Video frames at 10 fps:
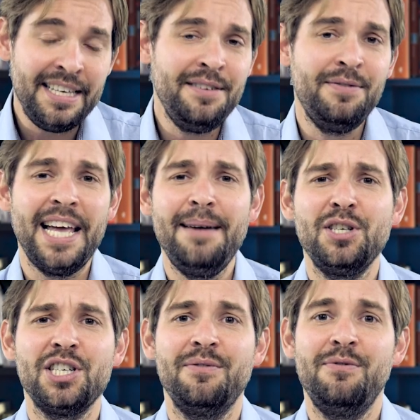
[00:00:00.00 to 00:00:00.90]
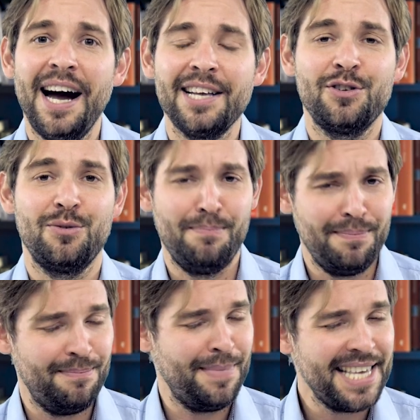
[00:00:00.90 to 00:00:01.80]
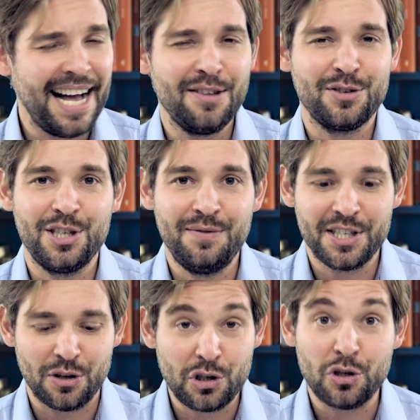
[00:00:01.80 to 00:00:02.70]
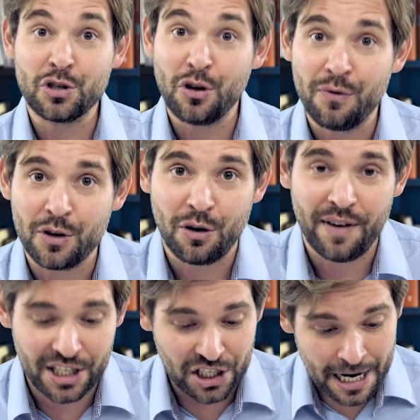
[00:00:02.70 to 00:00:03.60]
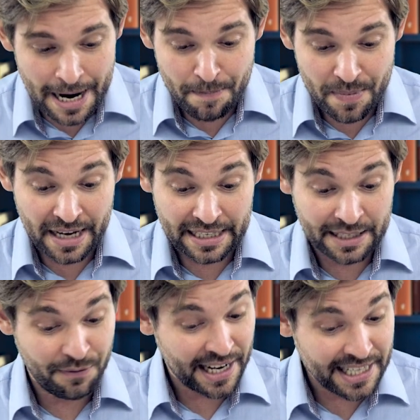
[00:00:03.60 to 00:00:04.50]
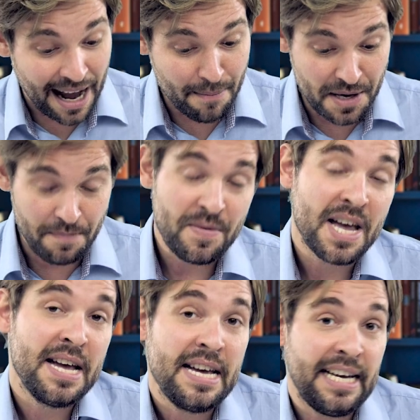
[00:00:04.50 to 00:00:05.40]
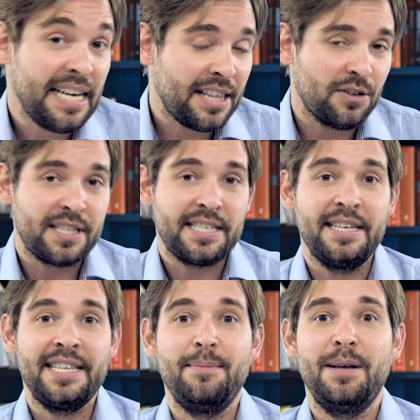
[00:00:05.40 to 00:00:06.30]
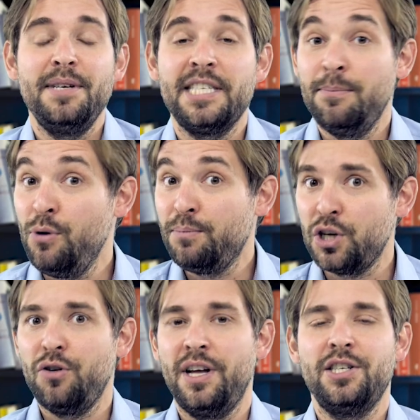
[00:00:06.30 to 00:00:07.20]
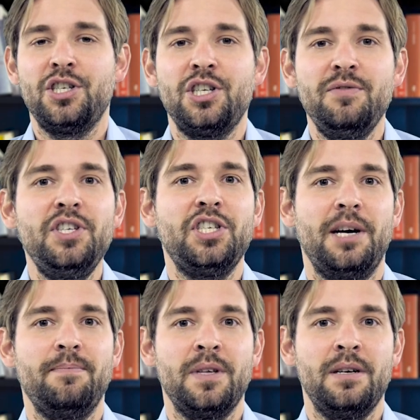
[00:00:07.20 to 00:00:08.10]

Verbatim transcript: I wydaje mi się, że warto tą medialną rzeczywistość skonfrontować z faktami. Ja jadąc tam na miejsce byłem przekonany, że rzeczywiście